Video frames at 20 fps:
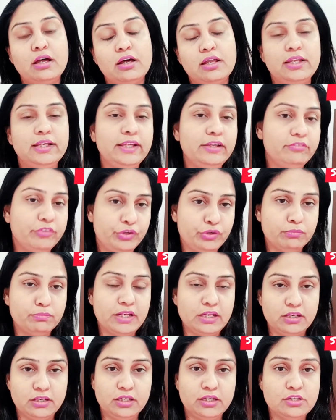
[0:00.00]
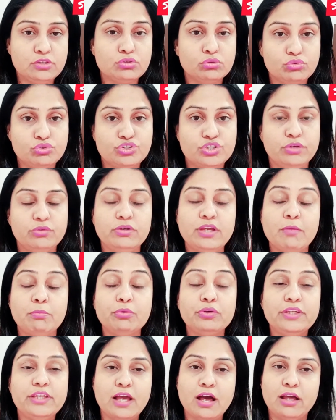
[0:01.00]
अलग एक वीडियो बनाने की सोच रही हूँ कि आपको
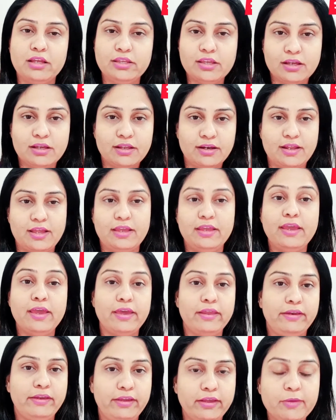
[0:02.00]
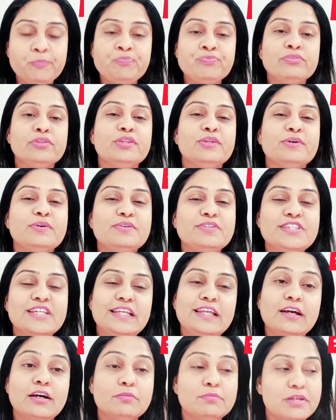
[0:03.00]
क्या क्या करना है हेयर केयर तो चलिए
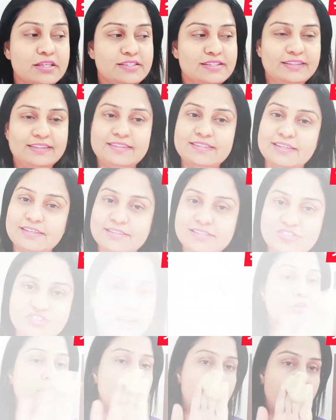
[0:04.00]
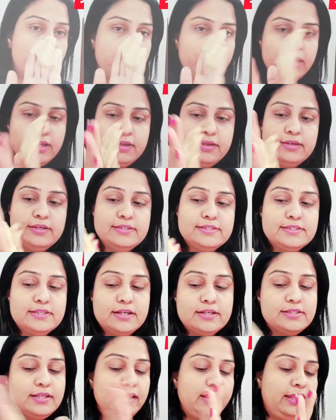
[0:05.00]
अब जल्दी से और इस तरह
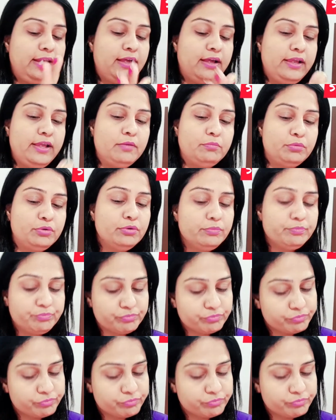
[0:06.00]
से लेना है आपको